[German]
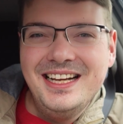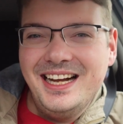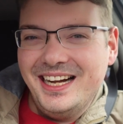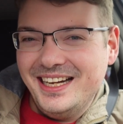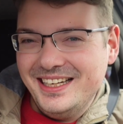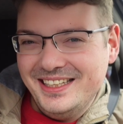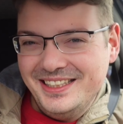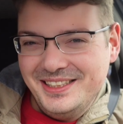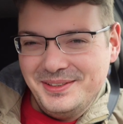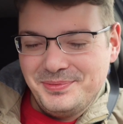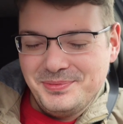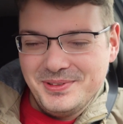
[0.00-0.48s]

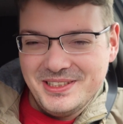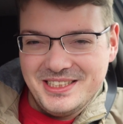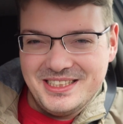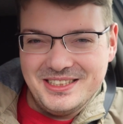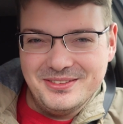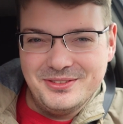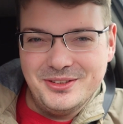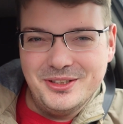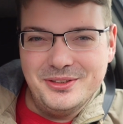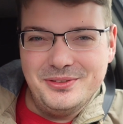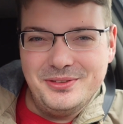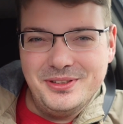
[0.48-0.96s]
Hi, ich bin's
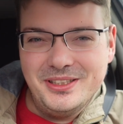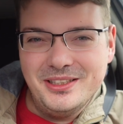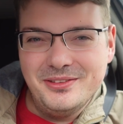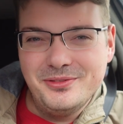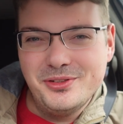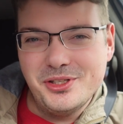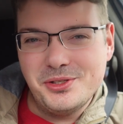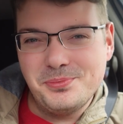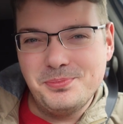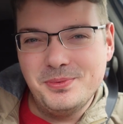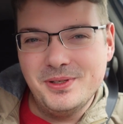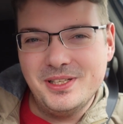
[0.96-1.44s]
der Wolfi. Ihr
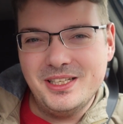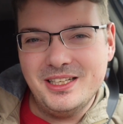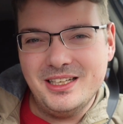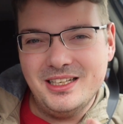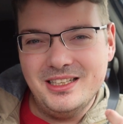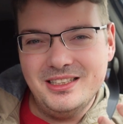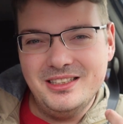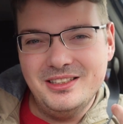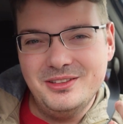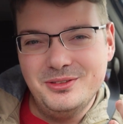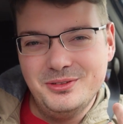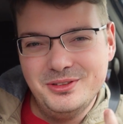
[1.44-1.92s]
wischt mich
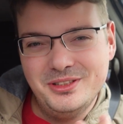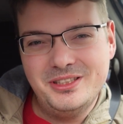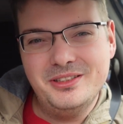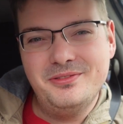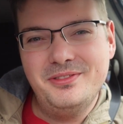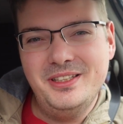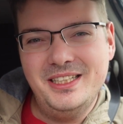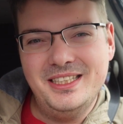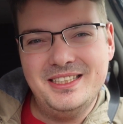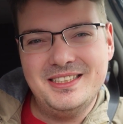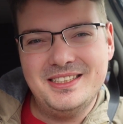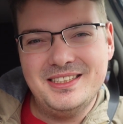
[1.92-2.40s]
gerade
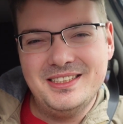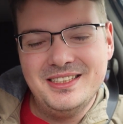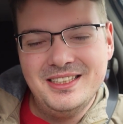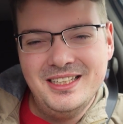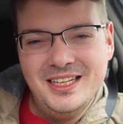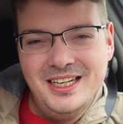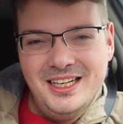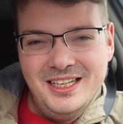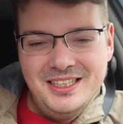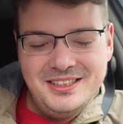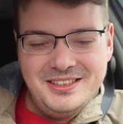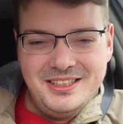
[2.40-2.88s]
unterwegs.
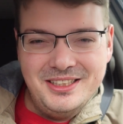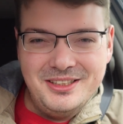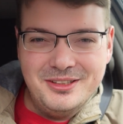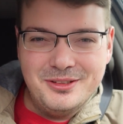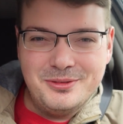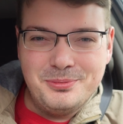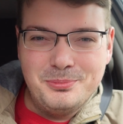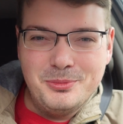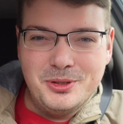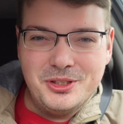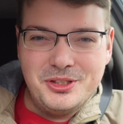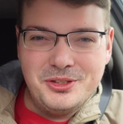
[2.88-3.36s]

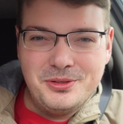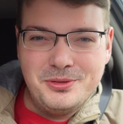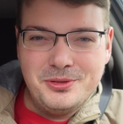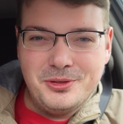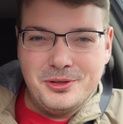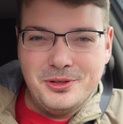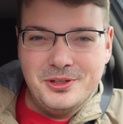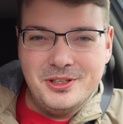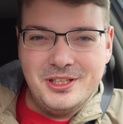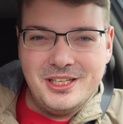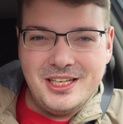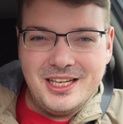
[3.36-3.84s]
Dennoch möchte ich
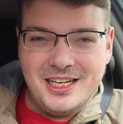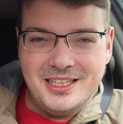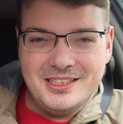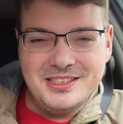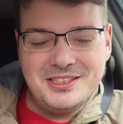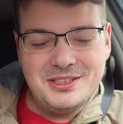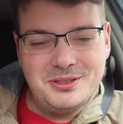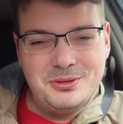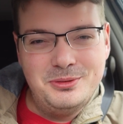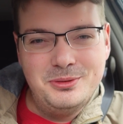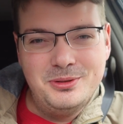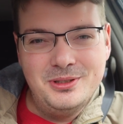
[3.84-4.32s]
euch
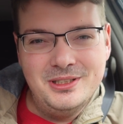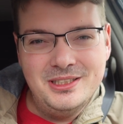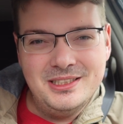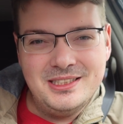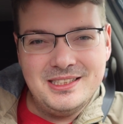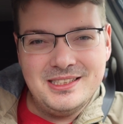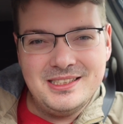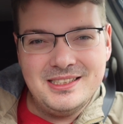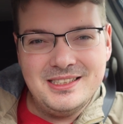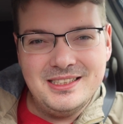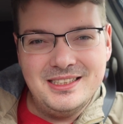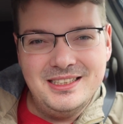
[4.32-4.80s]
ganz
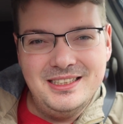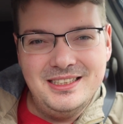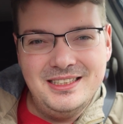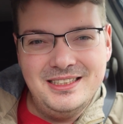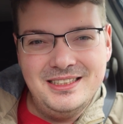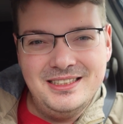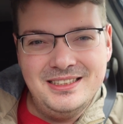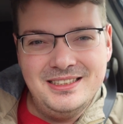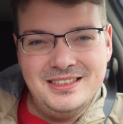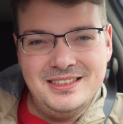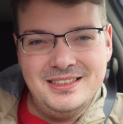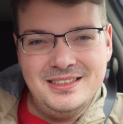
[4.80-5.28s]
kurz
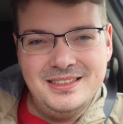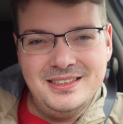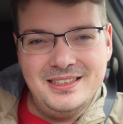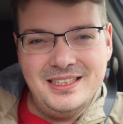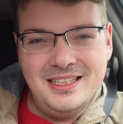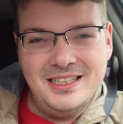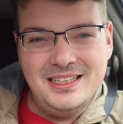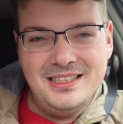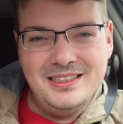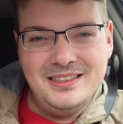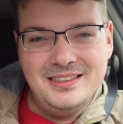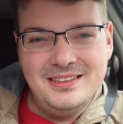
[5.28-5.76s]
äh,
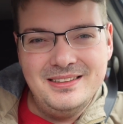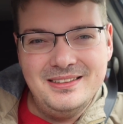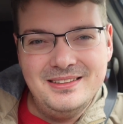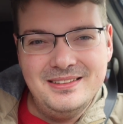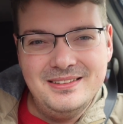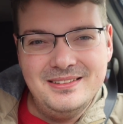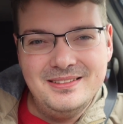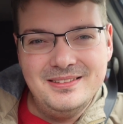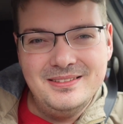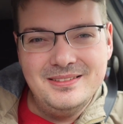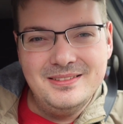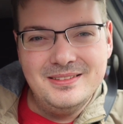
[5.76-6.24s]

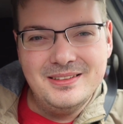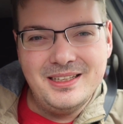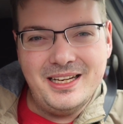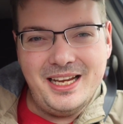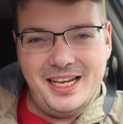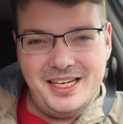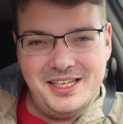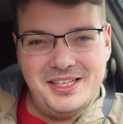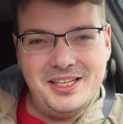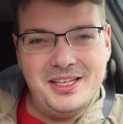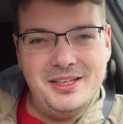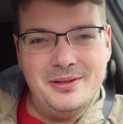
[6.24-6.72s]

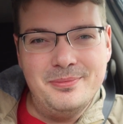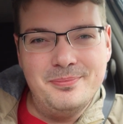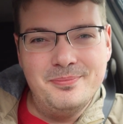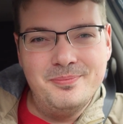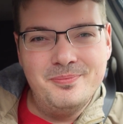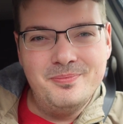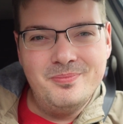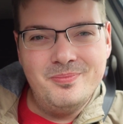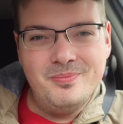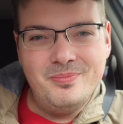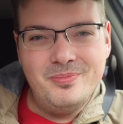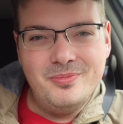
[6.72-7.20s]
recht
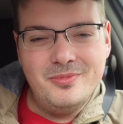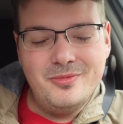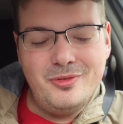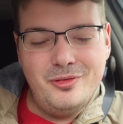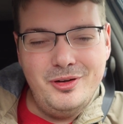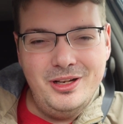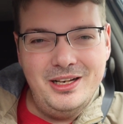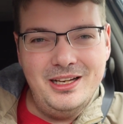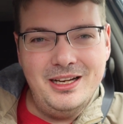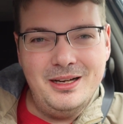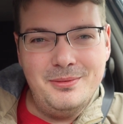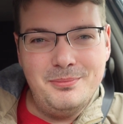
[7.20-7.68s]
geben.
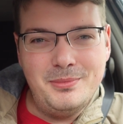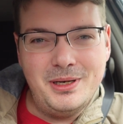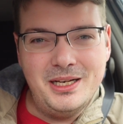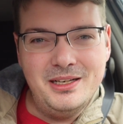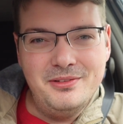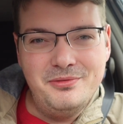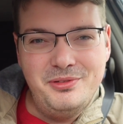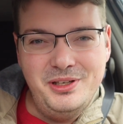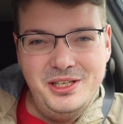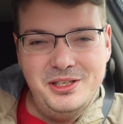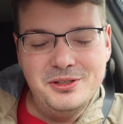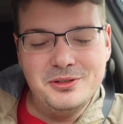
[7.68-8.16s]
Viele haben
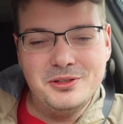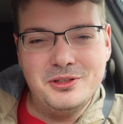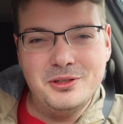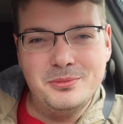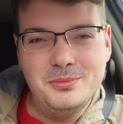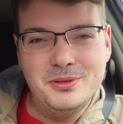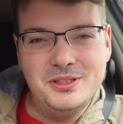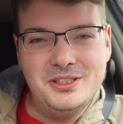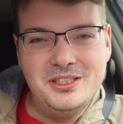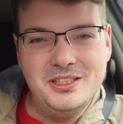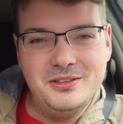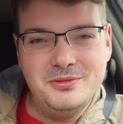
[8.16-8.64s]
mein Video
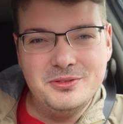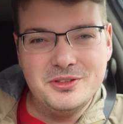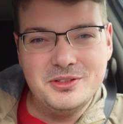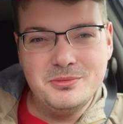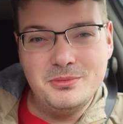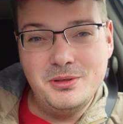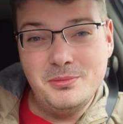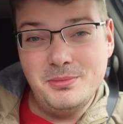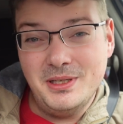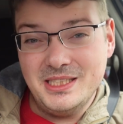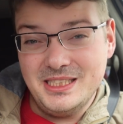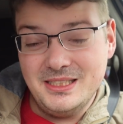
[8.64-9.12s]
kommentiert, wo es
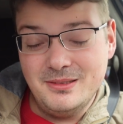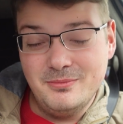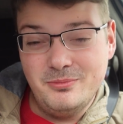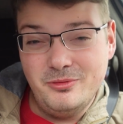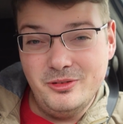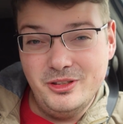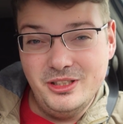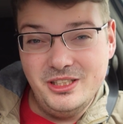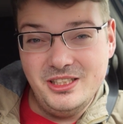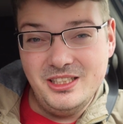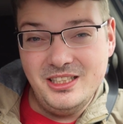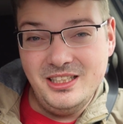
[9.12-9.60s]
um die
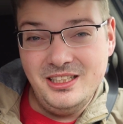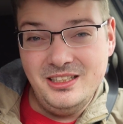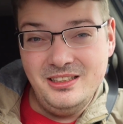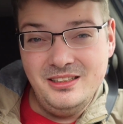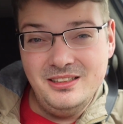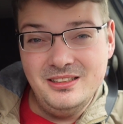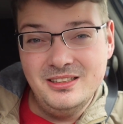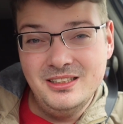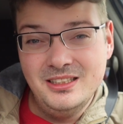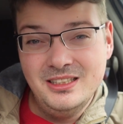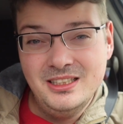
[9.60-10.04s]
Maskenpflicht ging,